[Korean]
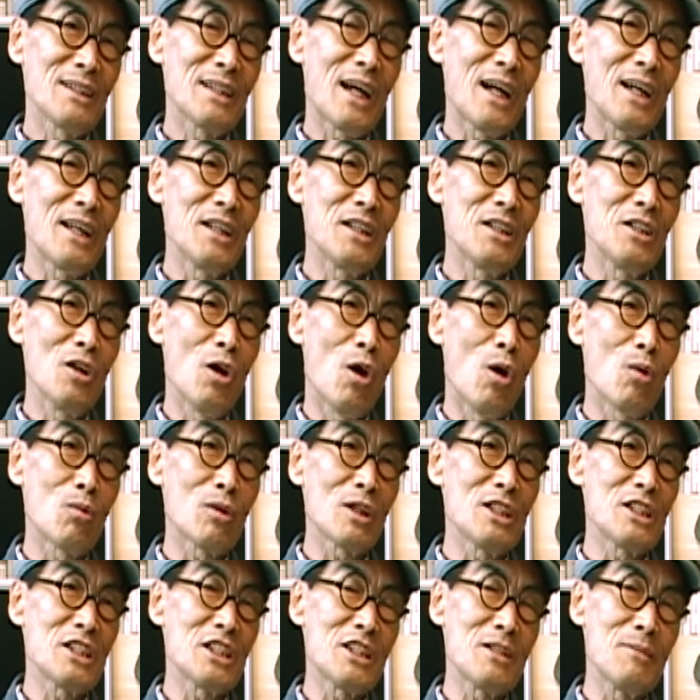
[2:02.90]
나의 이
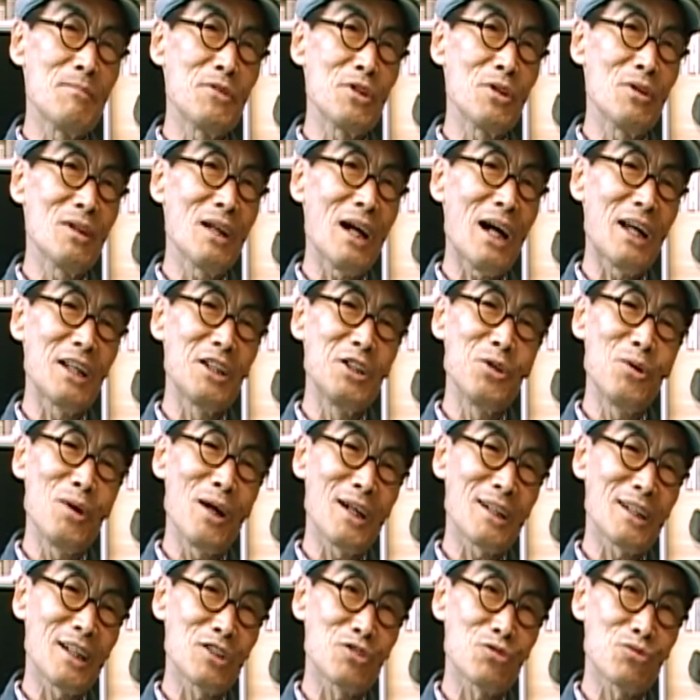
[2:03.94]
억울한 심정을 알려
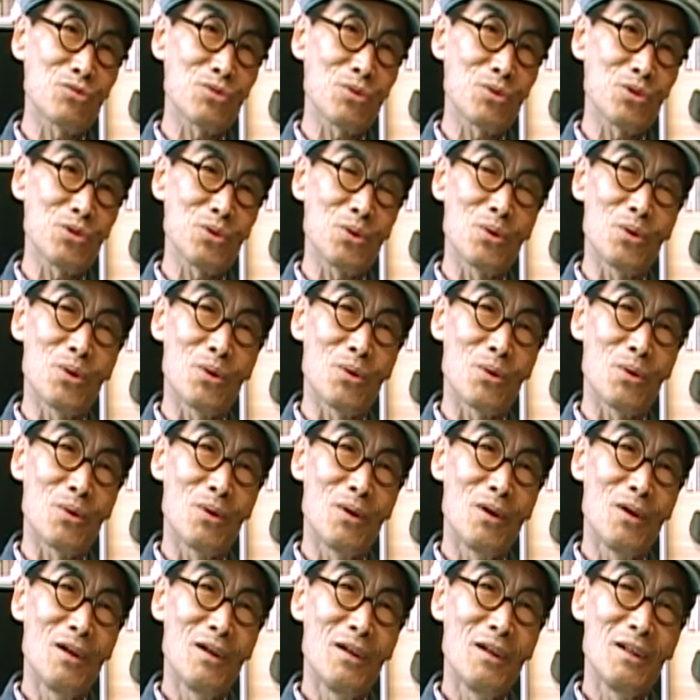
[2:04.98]
알아주소서.
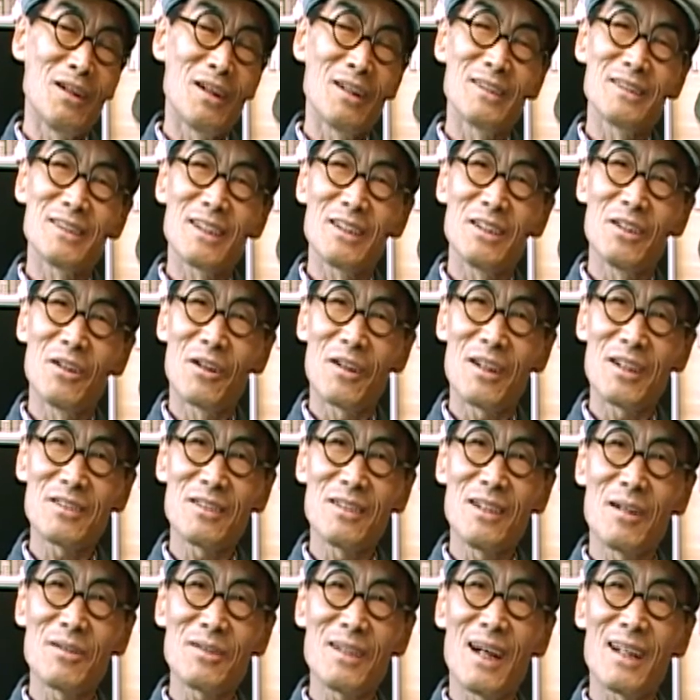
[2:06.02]
이제 여기에서
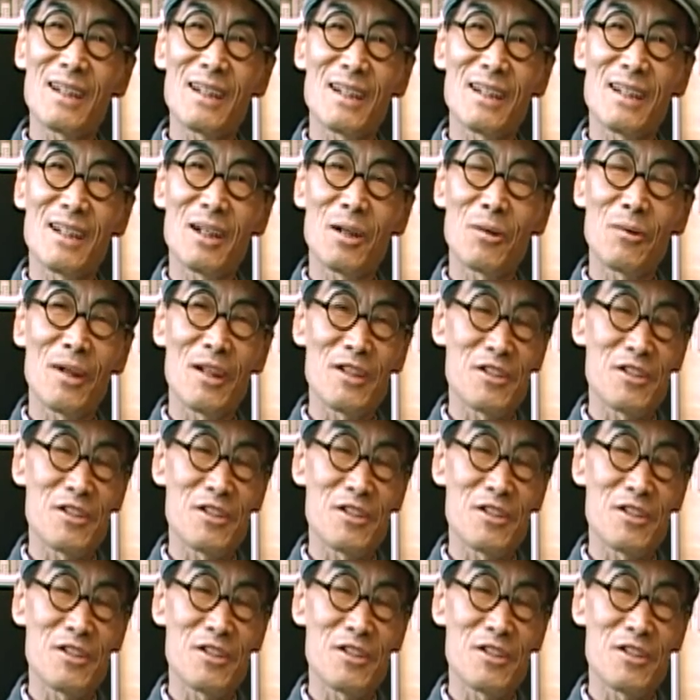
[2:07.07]
나서 와알알리라고